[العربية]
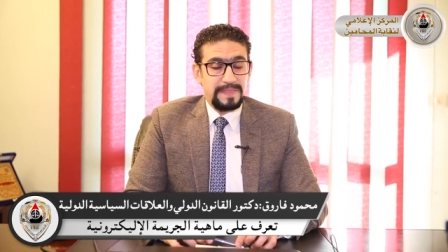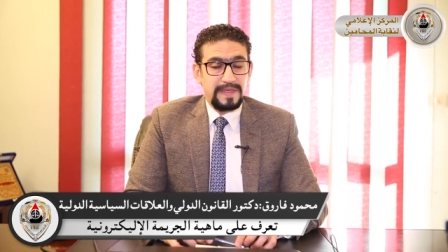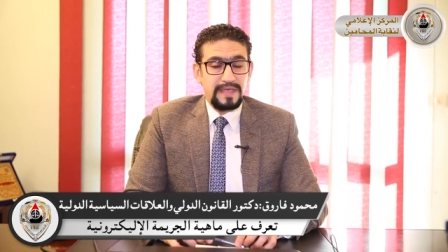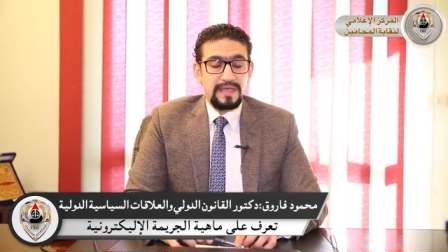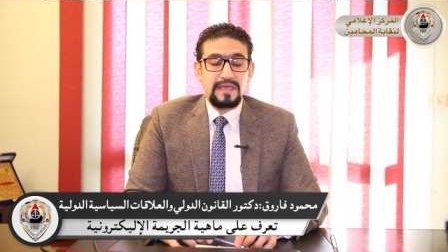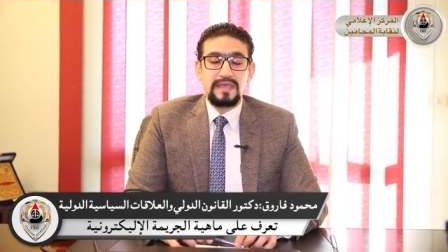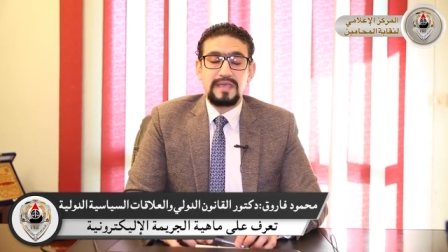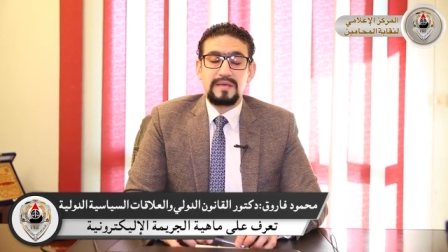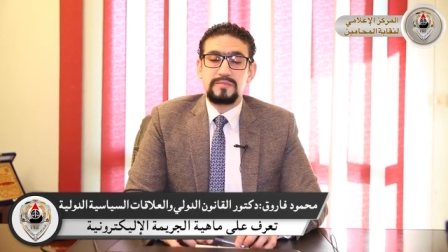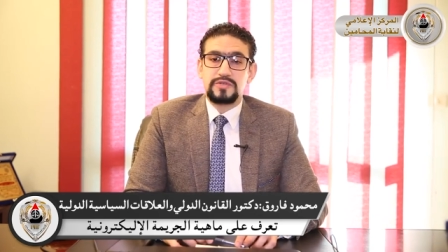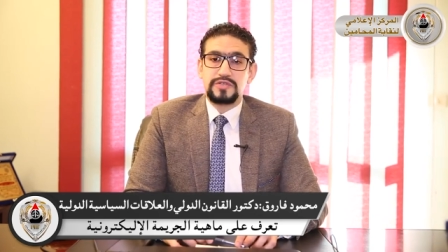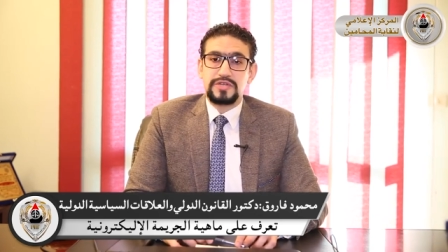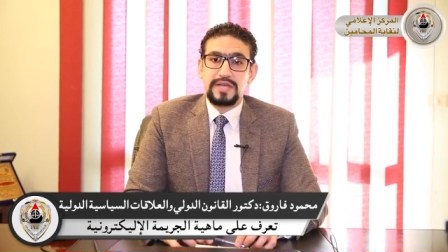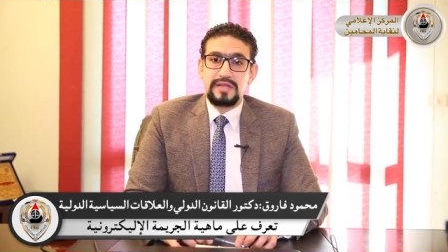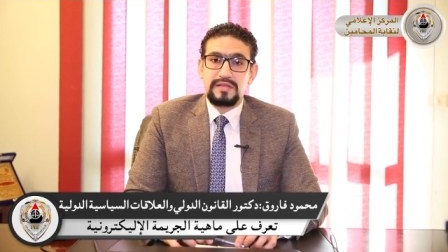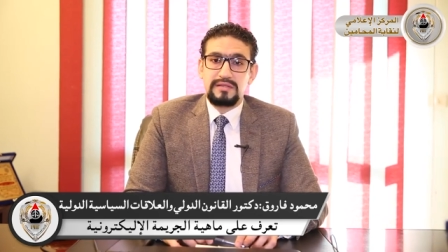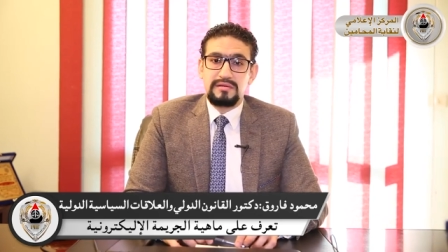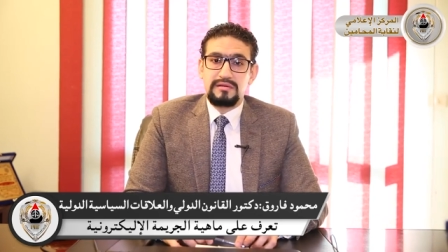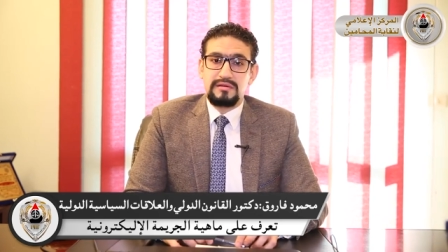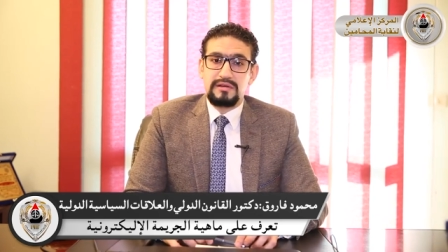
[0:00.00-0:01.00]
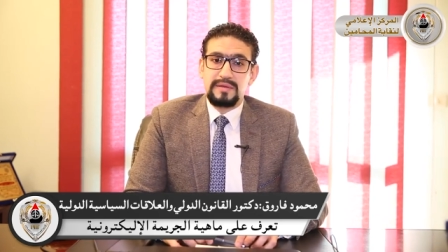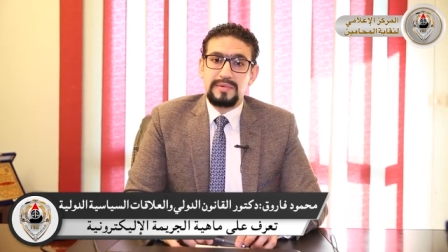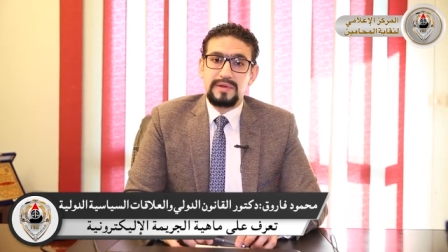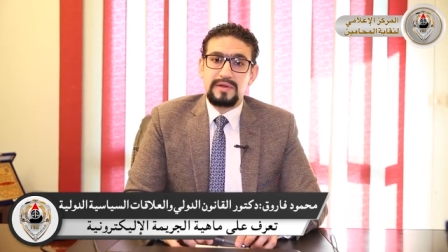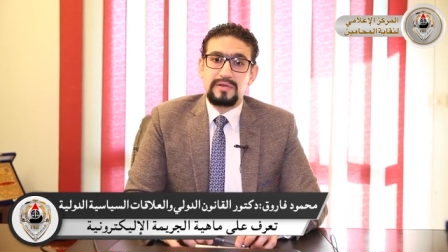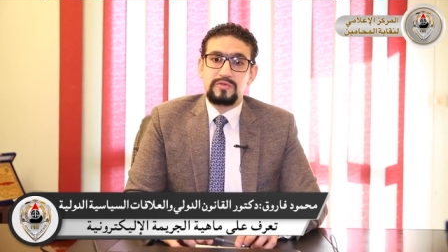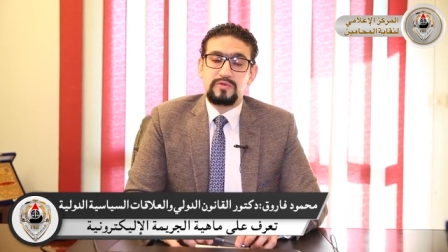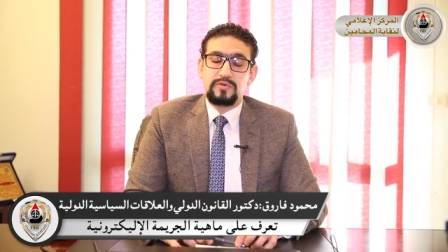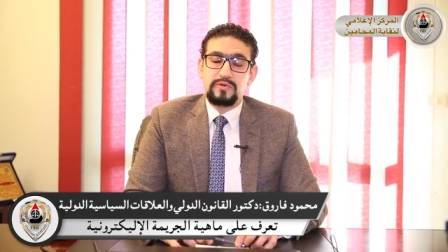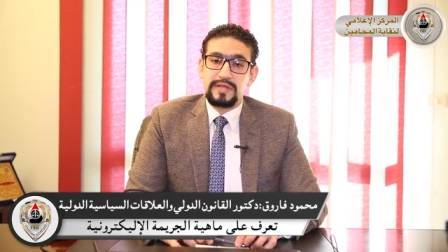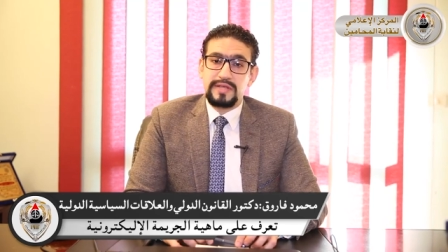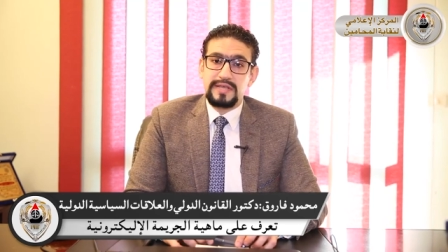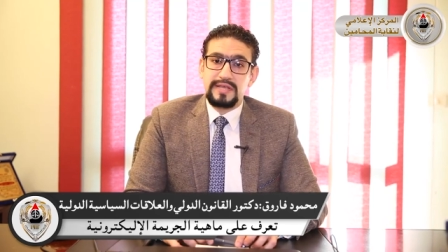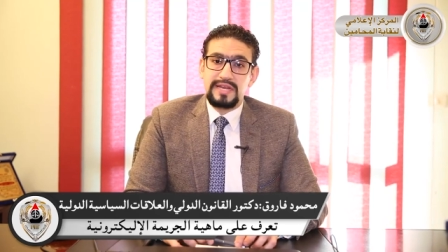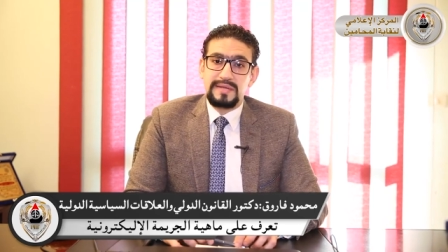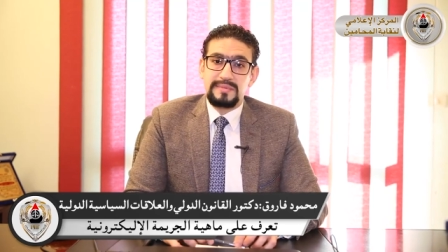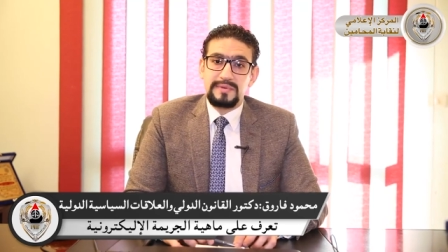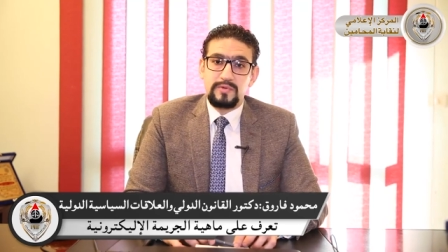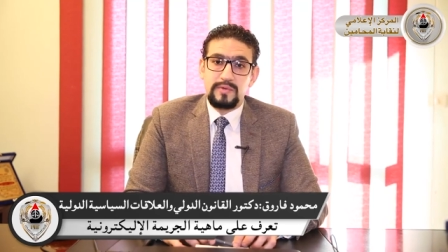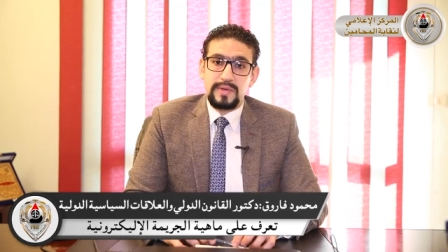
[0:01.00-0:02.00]
إيه هي مشكلة الجرائم الإلكترونية
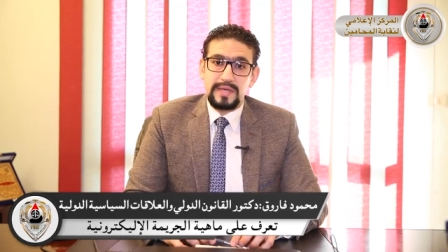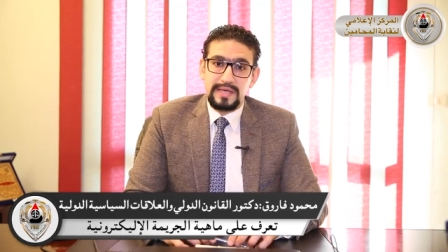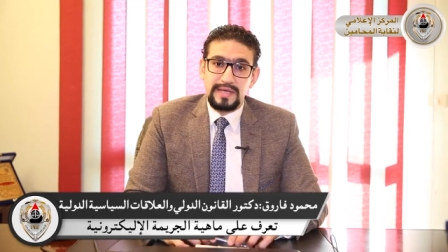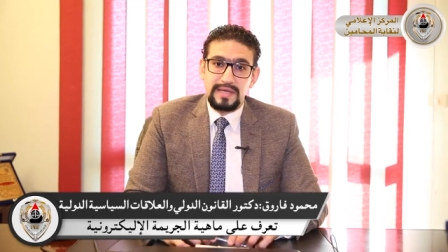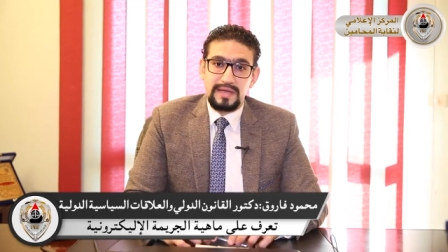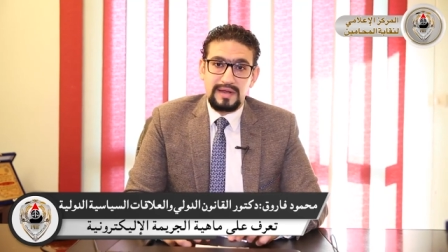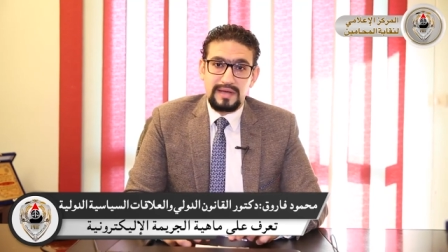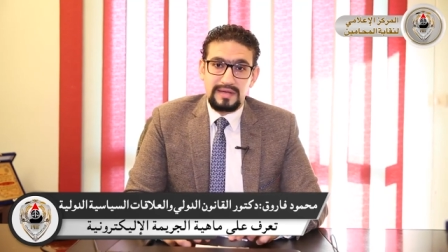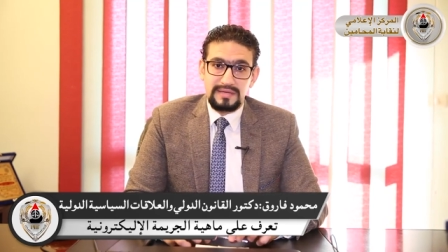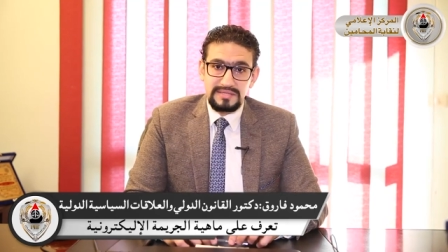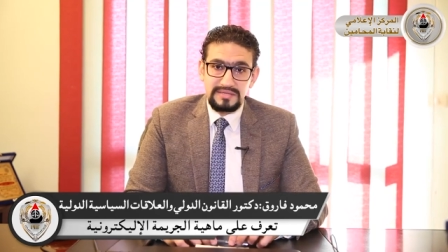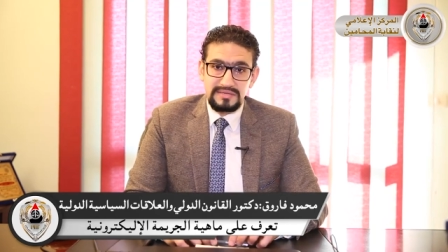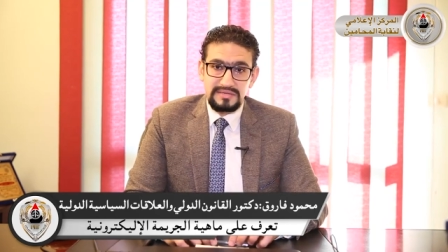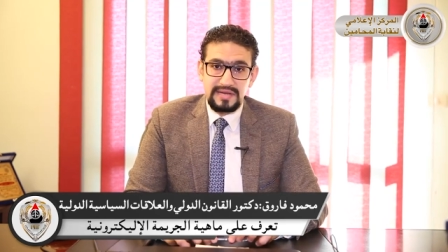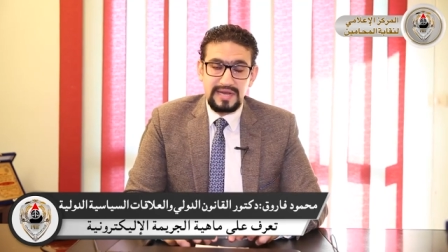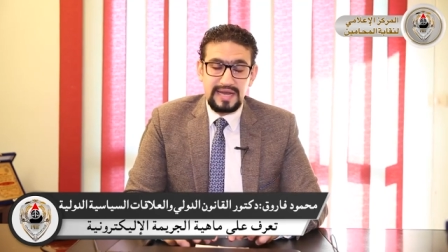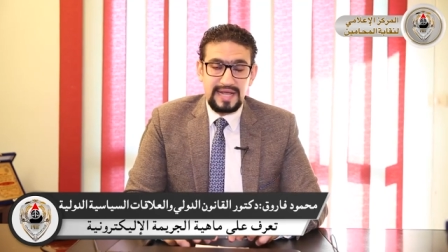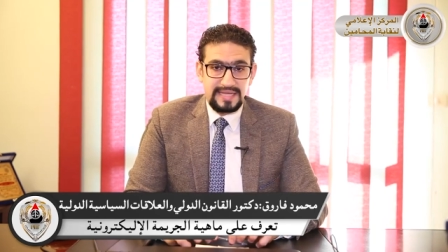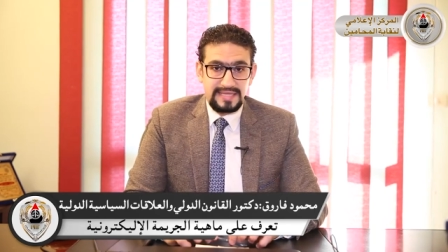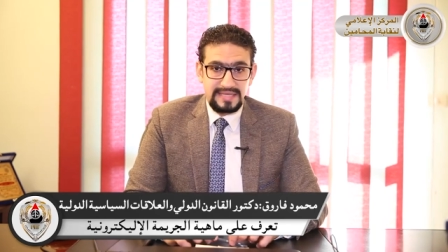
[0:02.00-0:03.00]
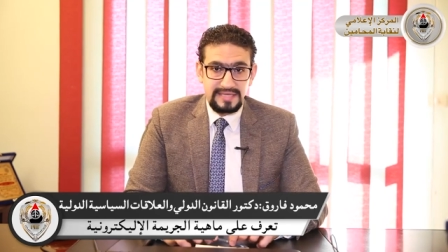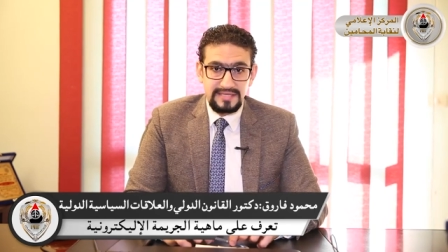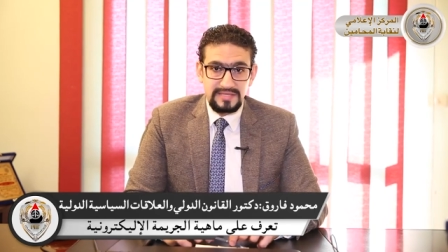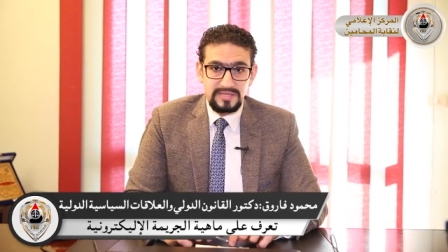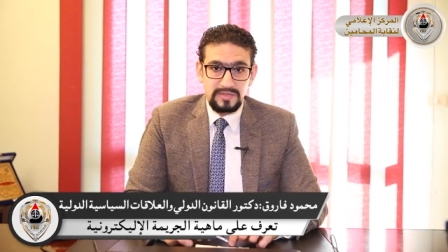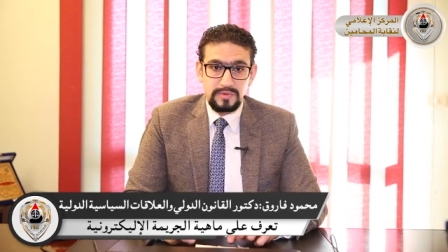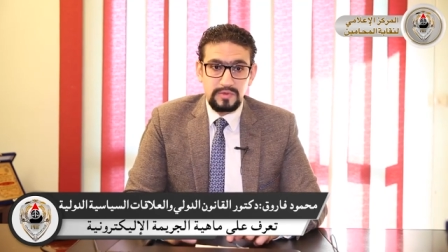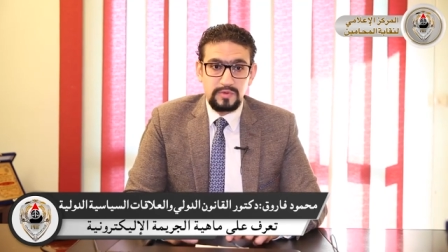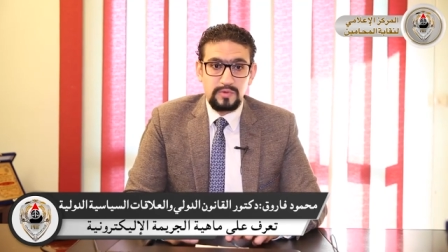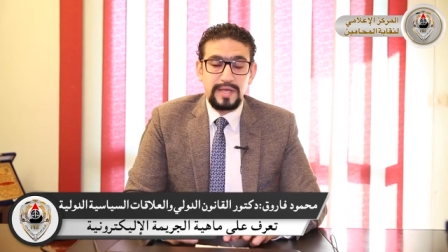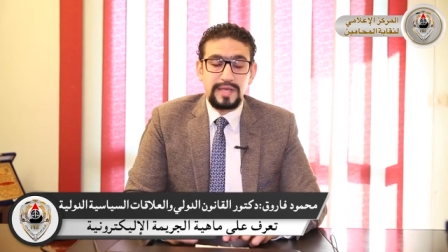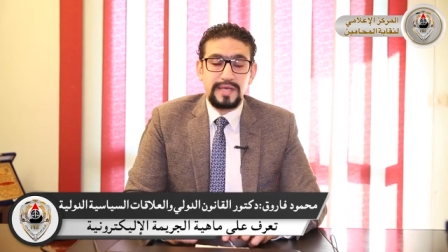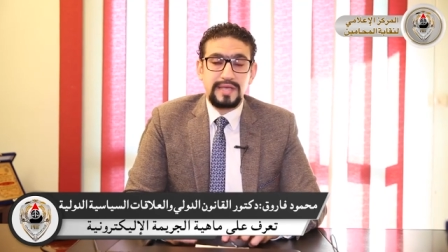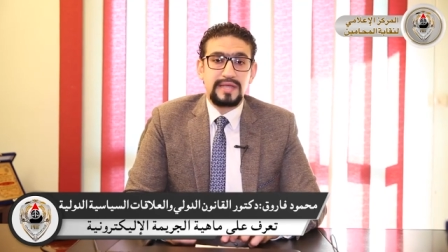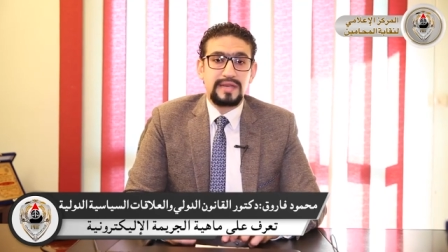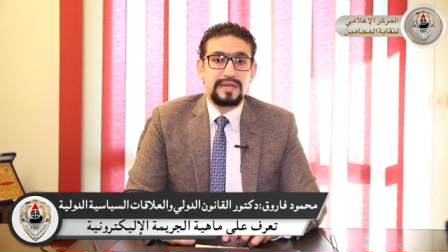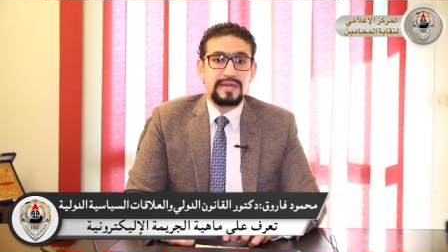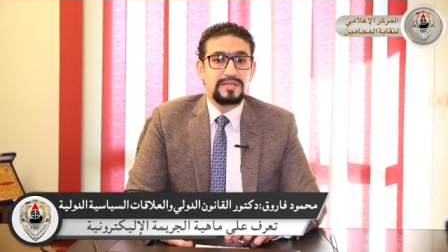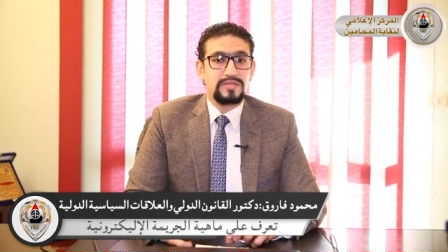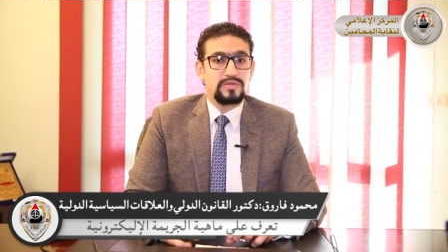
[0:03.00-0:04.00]
اللي بتواجه العصر الحديث
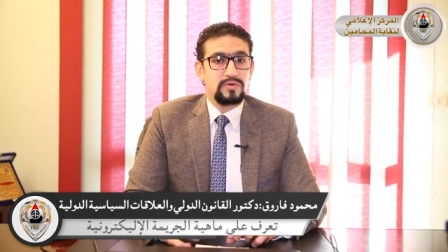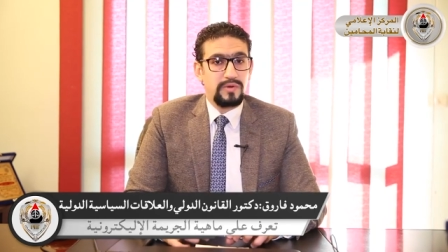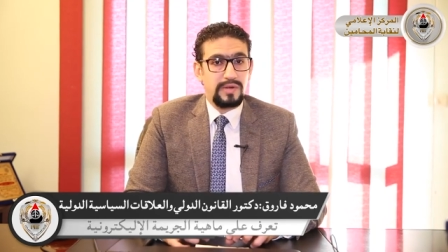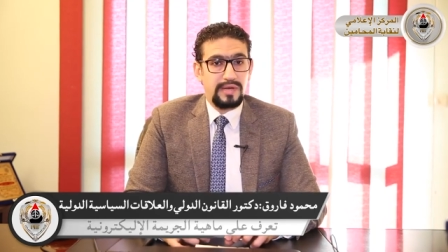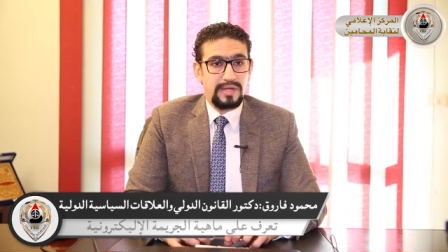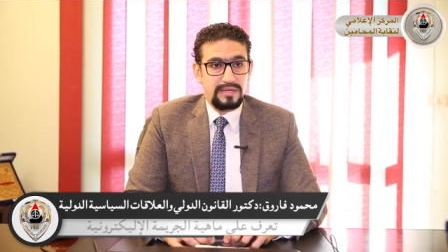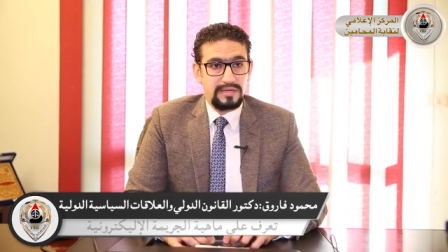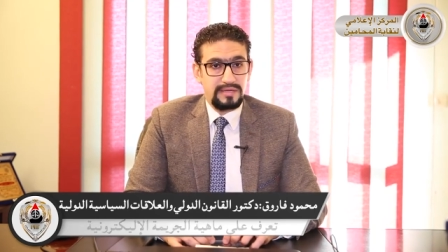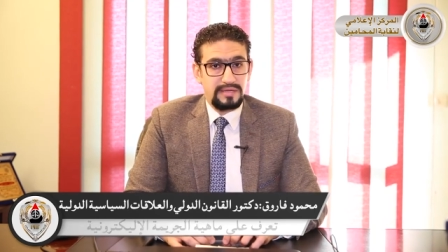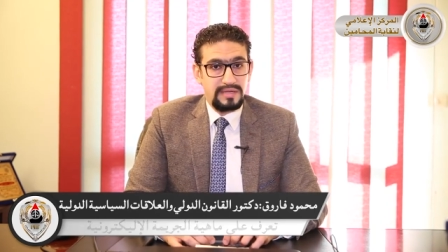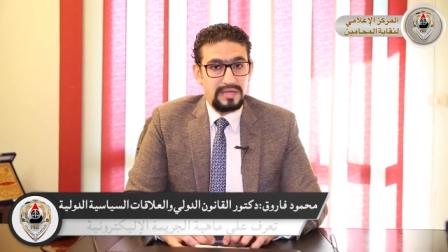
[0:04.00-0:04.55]
وتواجه الناس كلها